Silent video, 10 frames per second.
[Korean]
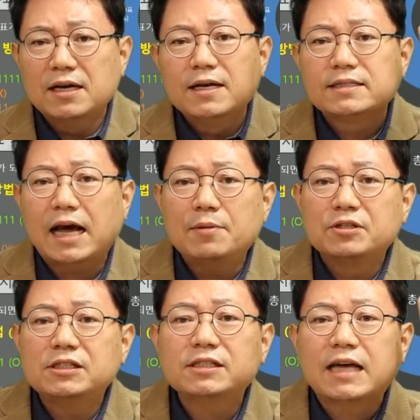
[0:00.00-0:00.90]
잘,
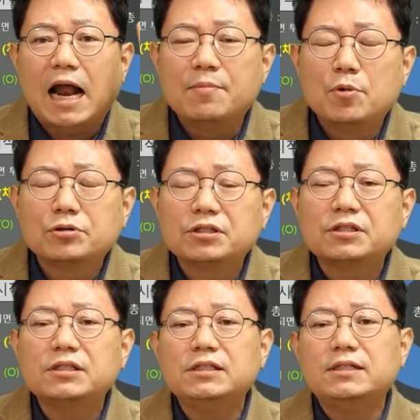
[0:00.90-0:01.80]
그 잘못으로
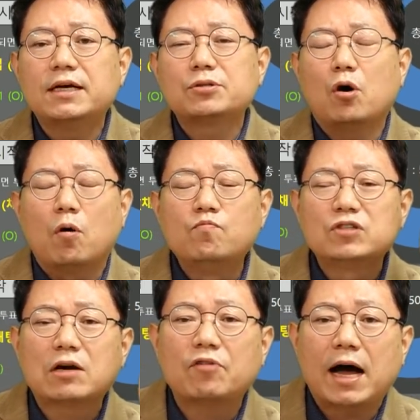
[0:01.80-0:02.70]
인해서
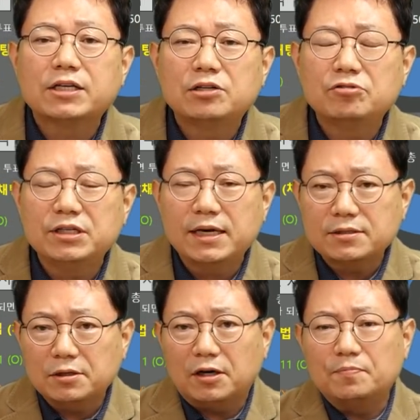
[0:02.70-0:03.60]
업무상 과실로
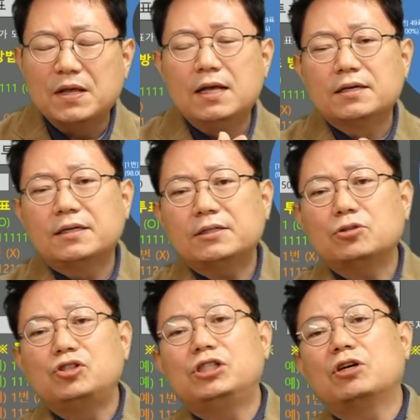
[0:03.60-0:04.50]
인해서 그래서
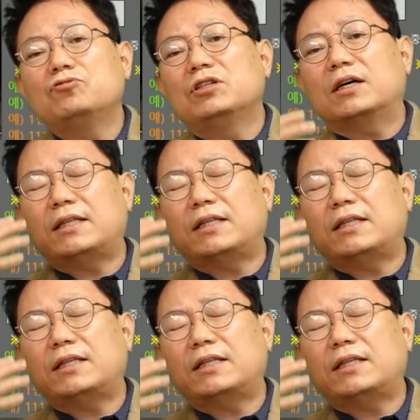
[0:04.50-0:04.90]
뒤차 운전자가